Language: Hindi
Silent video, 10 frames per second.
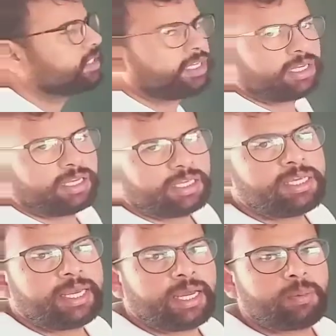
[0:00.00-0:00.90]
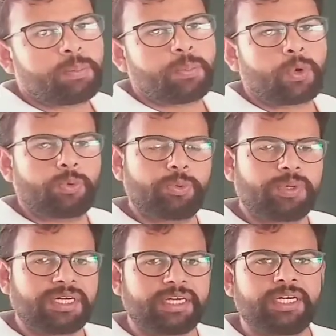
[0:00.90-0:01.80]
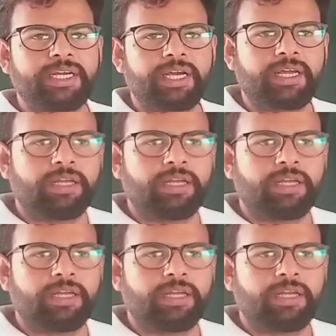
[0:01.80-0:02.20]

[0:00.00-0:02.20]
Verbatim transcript: से ये है प्रोबेबिलिटी ठीक है